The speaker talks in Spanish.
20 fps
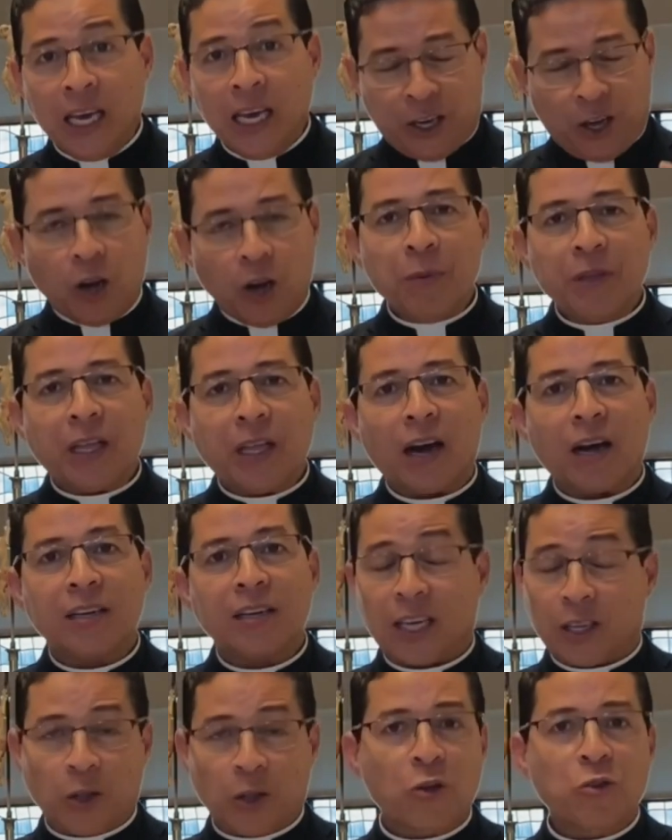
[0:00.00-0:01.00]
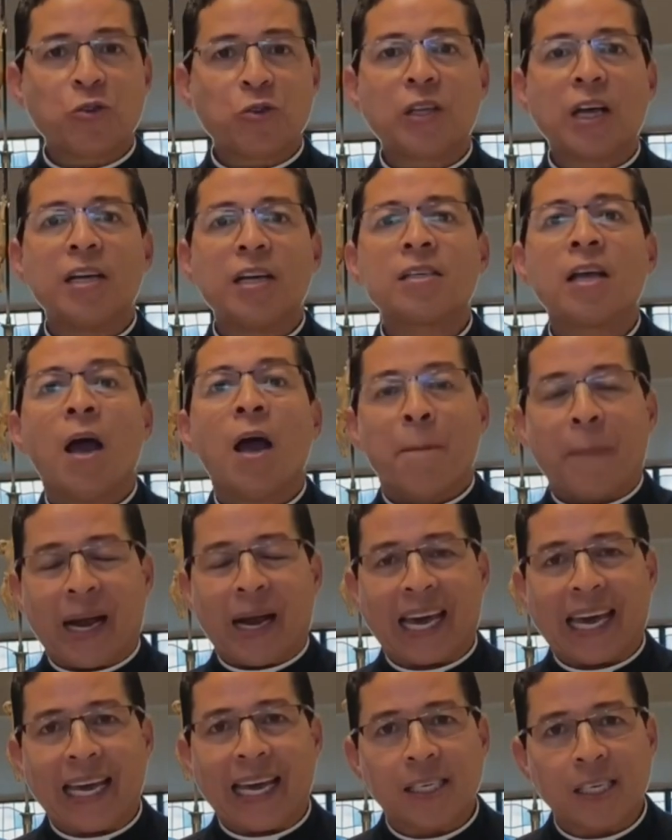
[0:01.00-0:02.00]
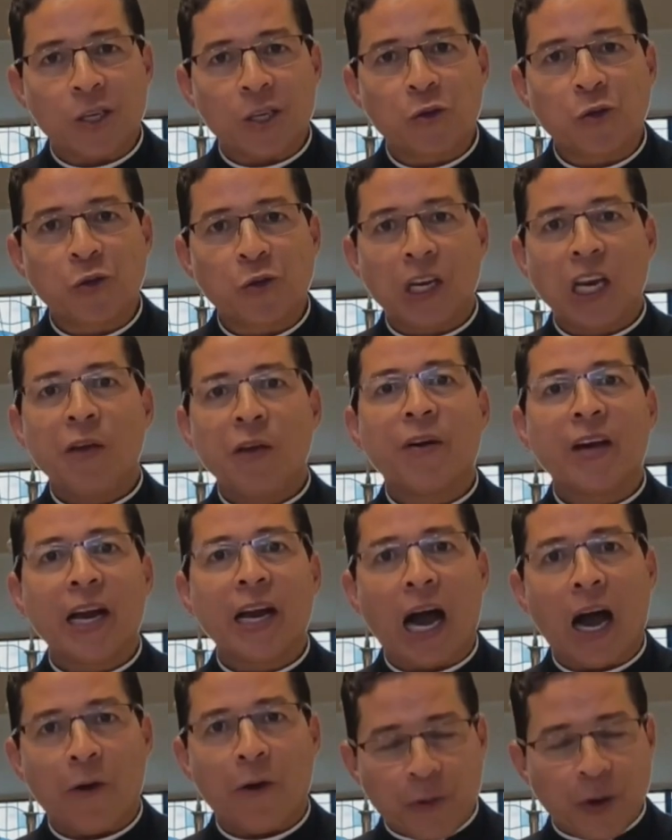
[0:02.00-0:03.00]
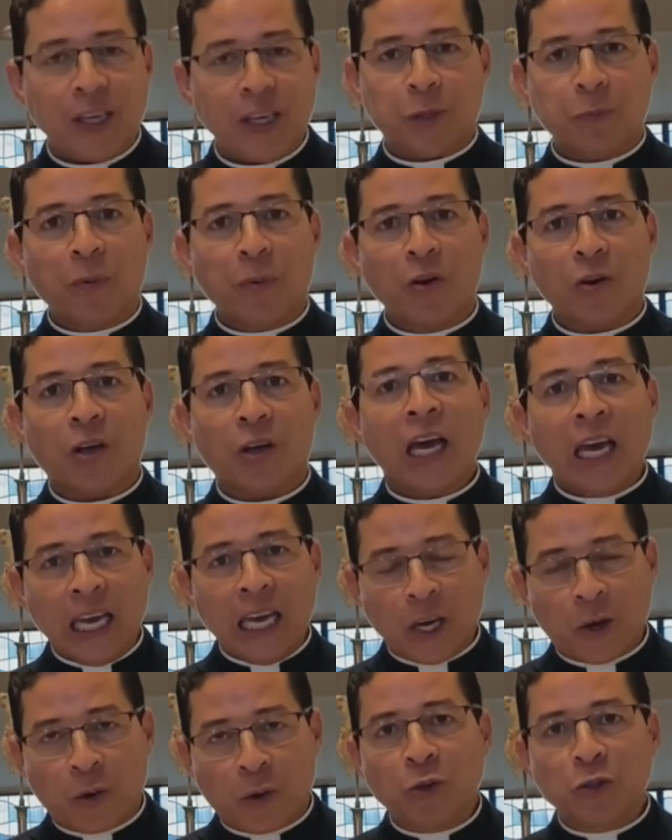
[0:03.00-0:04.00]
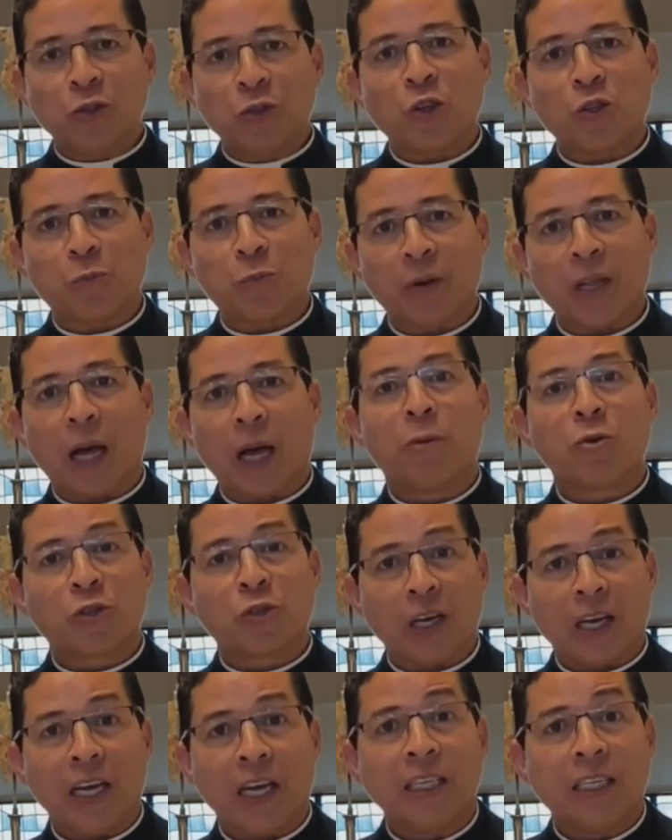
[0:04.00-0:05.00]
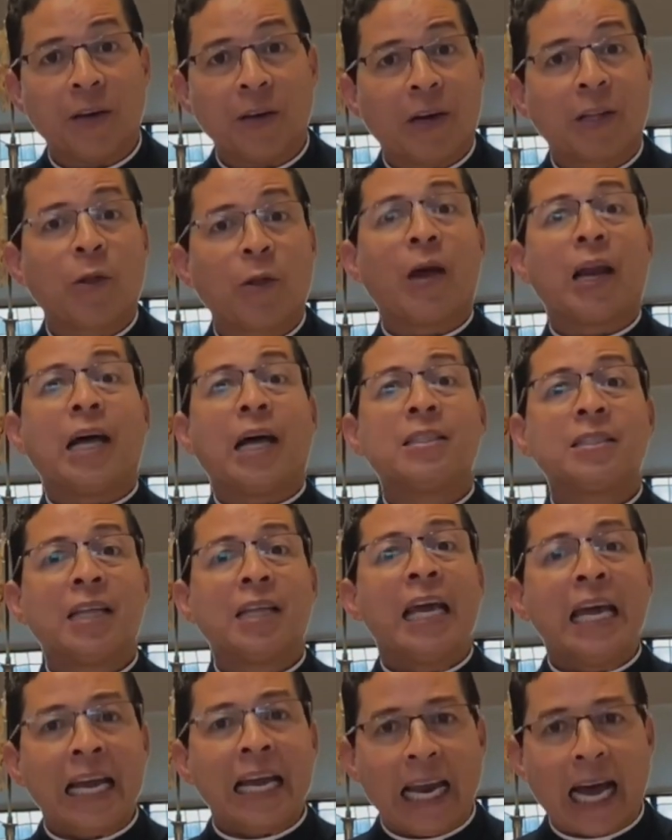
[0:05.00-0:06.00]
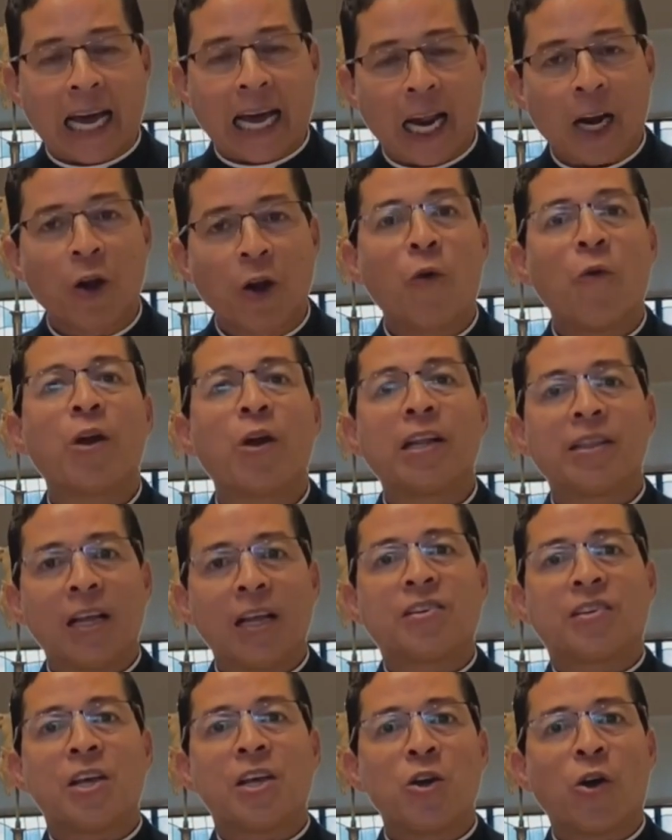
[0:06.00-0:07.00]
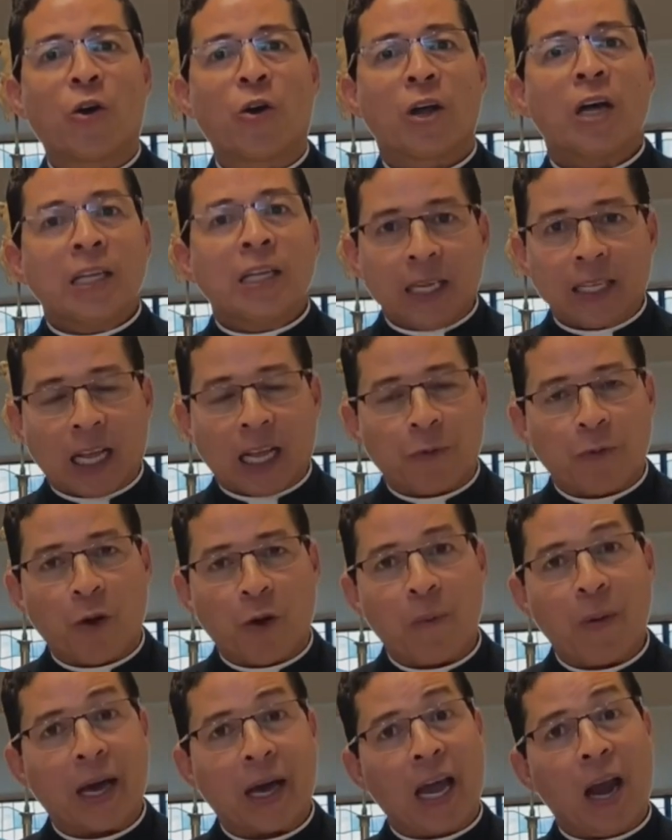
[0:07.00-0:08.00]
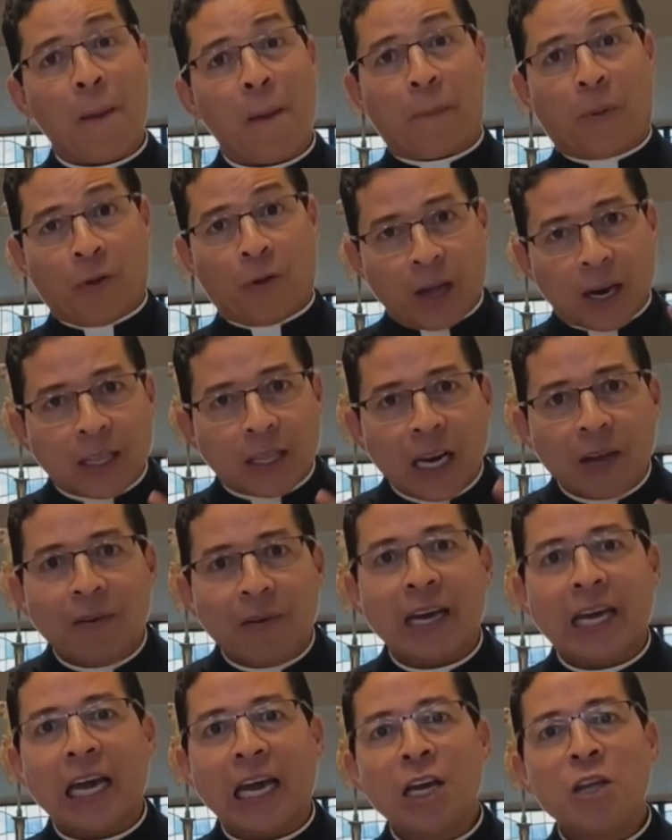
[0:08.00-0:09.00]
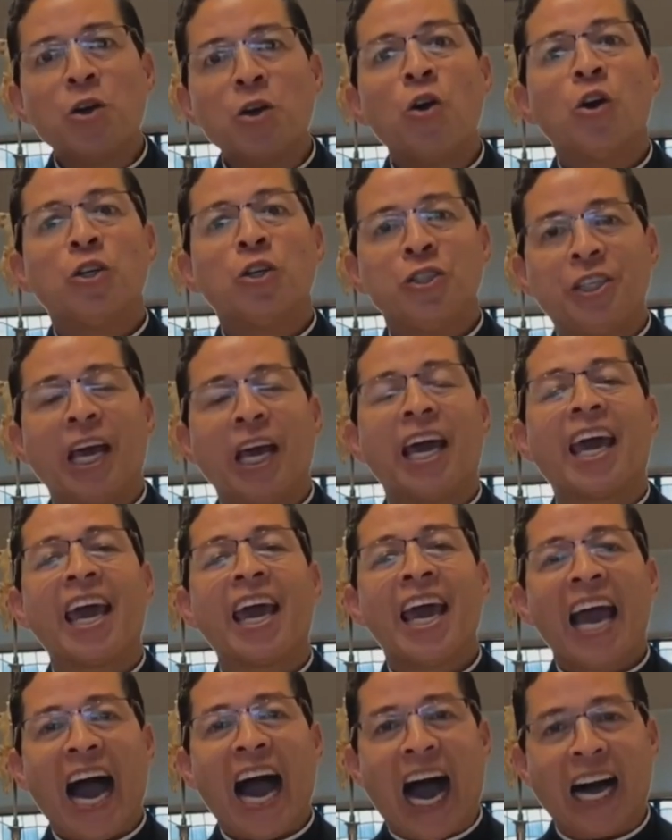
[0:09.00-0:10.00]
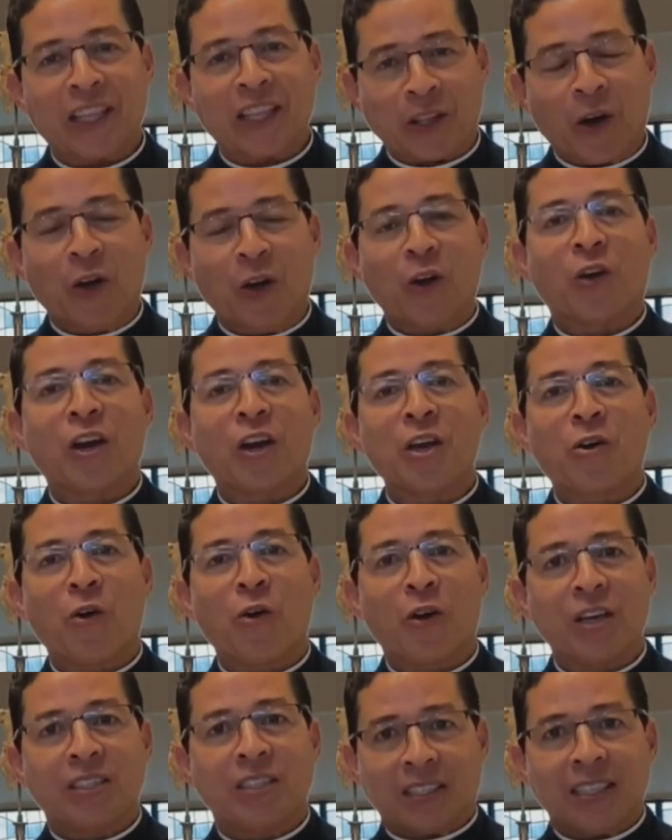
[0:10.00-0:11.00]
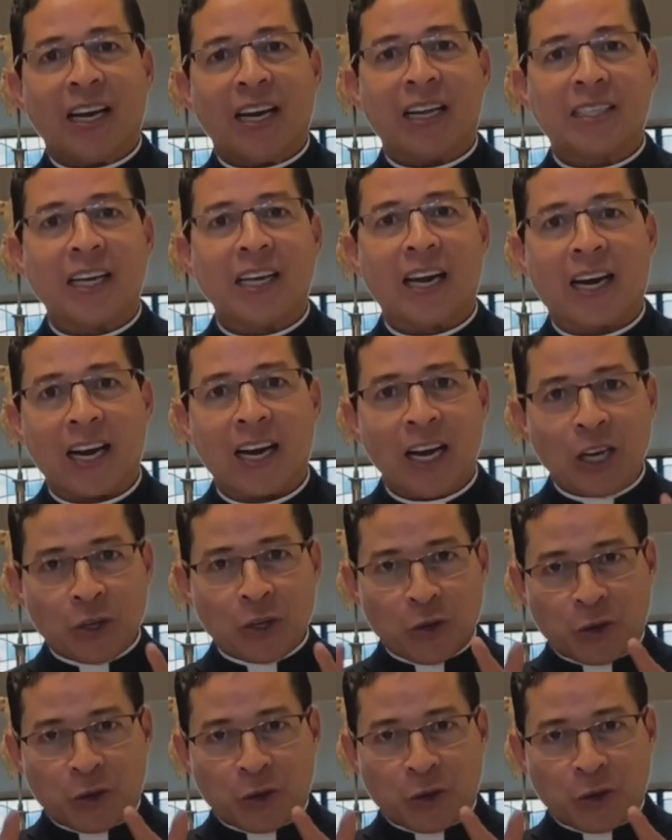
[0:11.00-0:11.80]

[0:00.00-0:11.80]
Y quiero invitarles a todos ustedes para que se suscriban a Facebook y juntos podamos seguir llevando adelante la gran obra del Señor, de tal forma que el poder del Evangelio llegue a todos los rincones de la tierra.